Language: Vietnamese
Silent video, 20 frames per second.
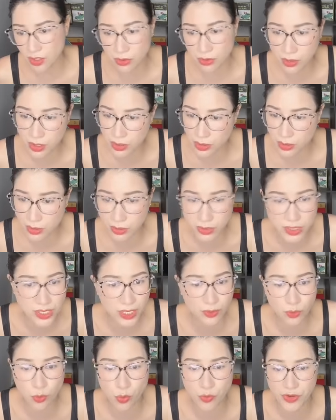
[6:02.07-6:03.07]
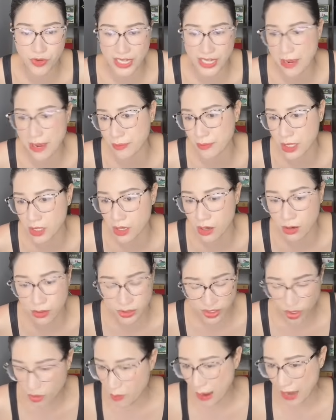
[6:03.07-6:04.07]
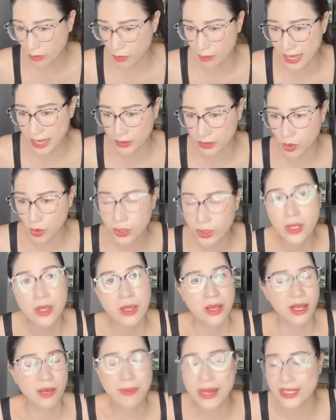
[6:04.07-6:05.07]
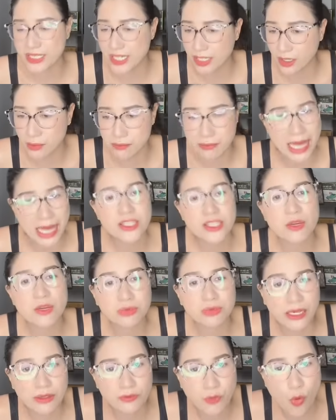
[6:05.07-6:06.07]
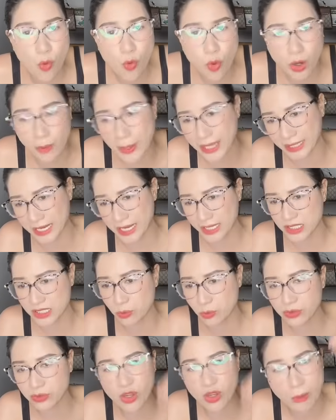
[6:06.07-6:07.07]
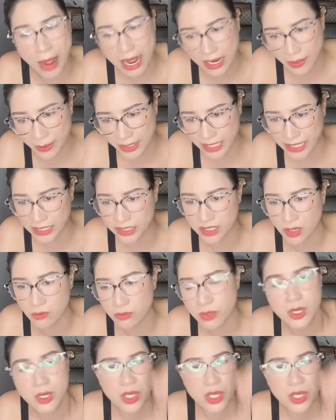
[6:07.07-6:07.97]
người người dân của Việt Nam mình ở tiểu bang của bạn thôi các bạn chỉ cần bán trong thành phố của các bạn đang sống tiểu bang các bạn đang sống